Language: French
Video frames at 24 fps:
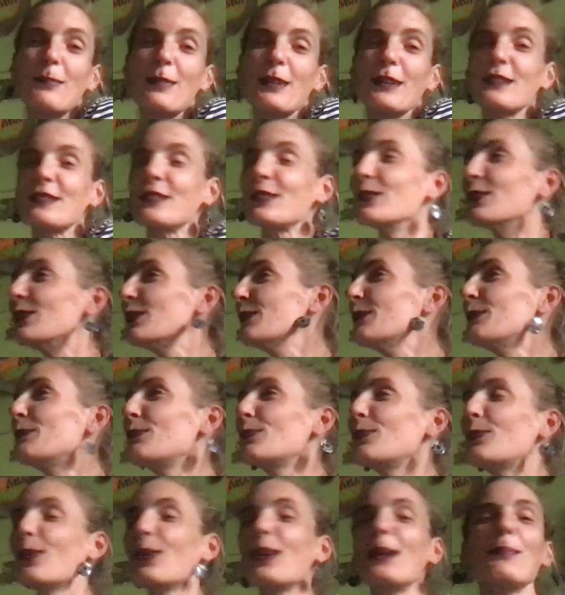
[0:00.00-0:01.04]
parce que
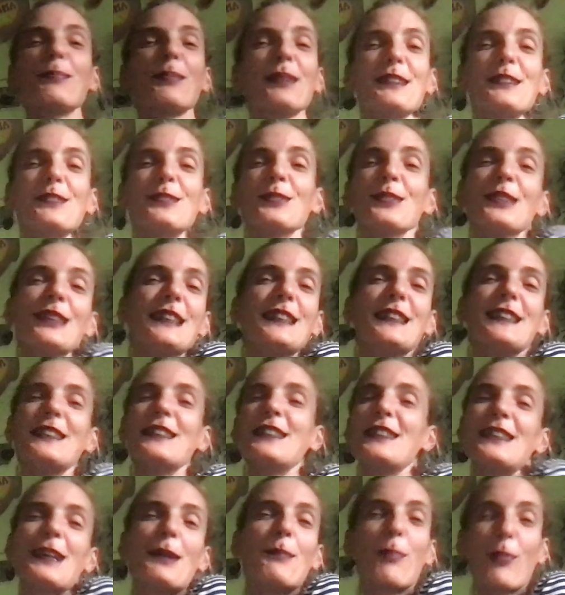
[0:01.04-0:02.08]
pour l'impressionner,
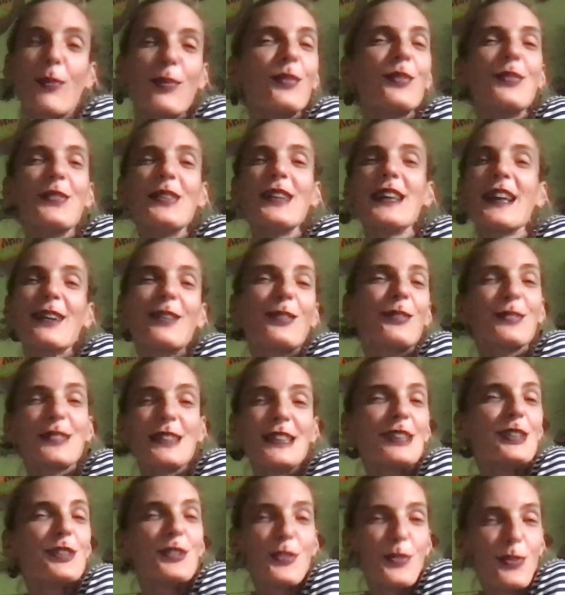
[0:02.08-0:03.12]
j'apprends le
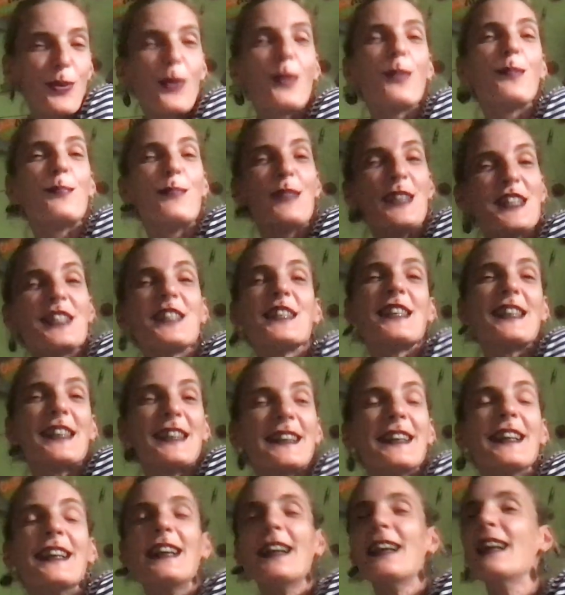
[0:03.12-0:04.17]
néerlandais, je suis obligée.
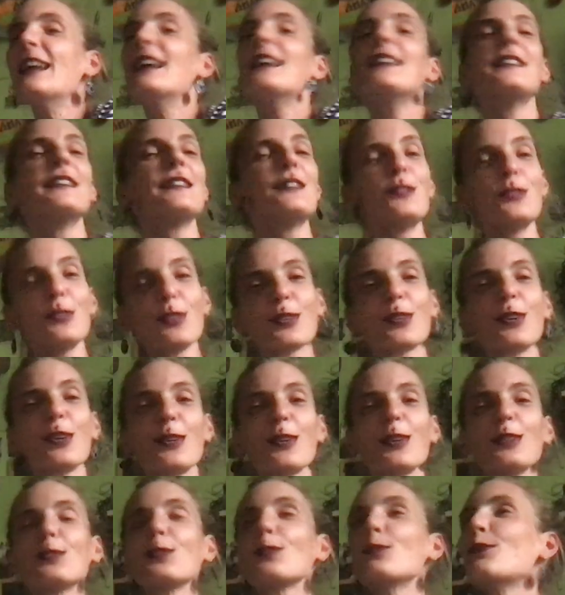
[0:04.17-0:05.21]
C'est sûr que
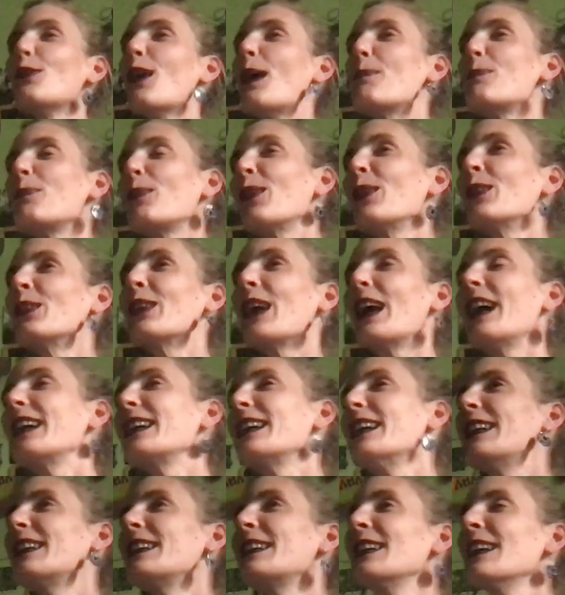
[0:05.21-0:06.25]
quand on veut apprendre à
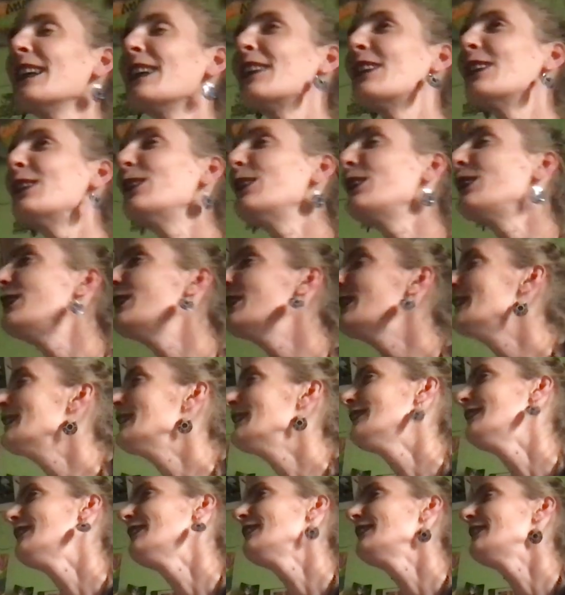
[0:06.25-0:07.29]
quelqu'un, euh,
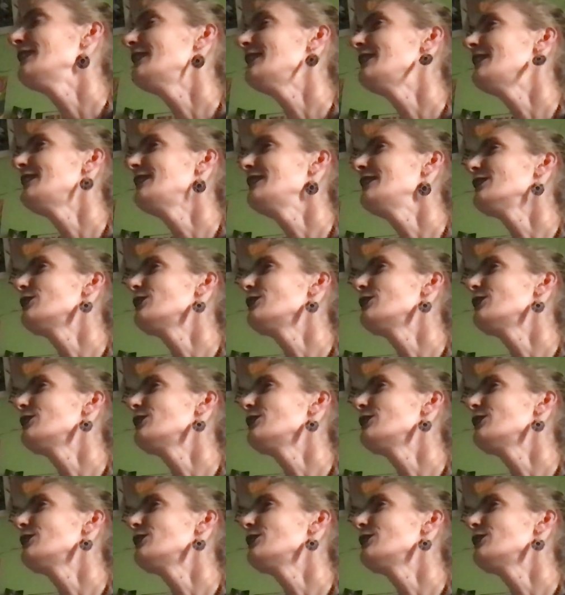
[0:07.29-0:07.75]
euh,